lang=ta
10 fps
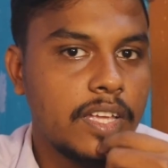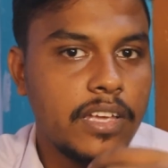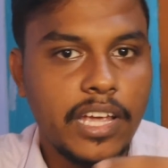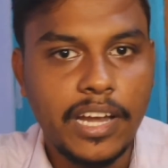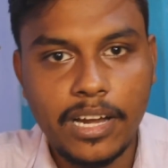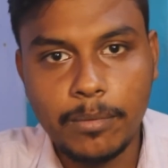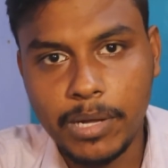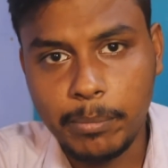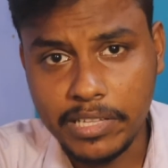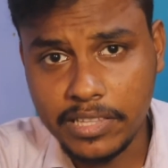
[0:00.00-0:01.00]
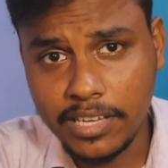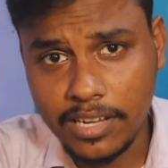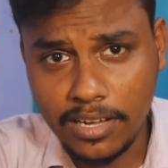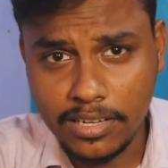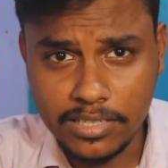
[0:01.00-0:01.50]
என்ன நண்பா பார்த்தீங்களா
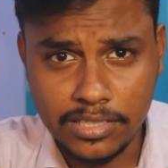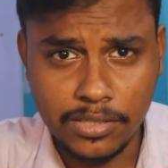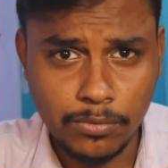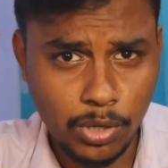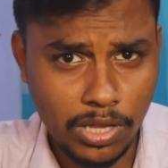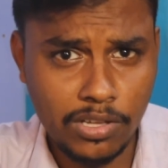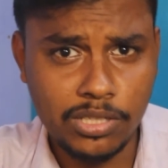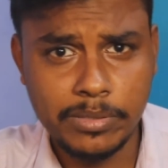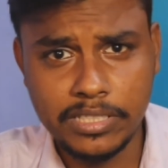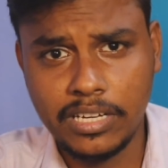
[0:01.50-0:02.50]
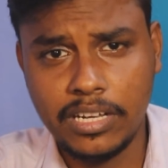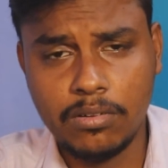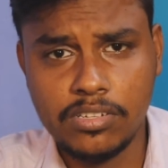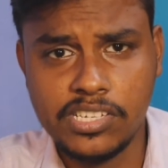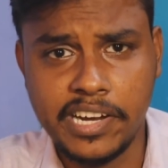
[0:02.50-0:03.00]
இவ்வளோ தான் வந்து பார்த்திங்கன்னா
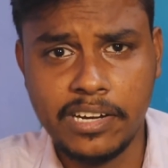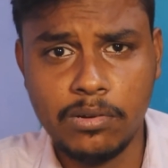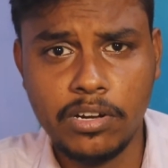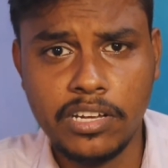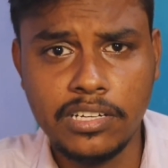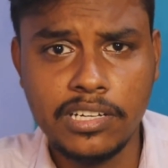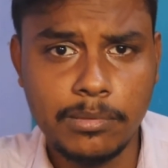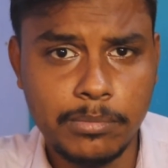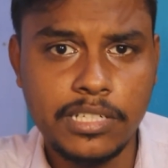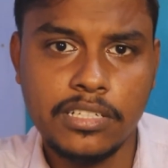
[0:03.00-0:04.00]
என்னோடய சேனலோட இன்கம்மு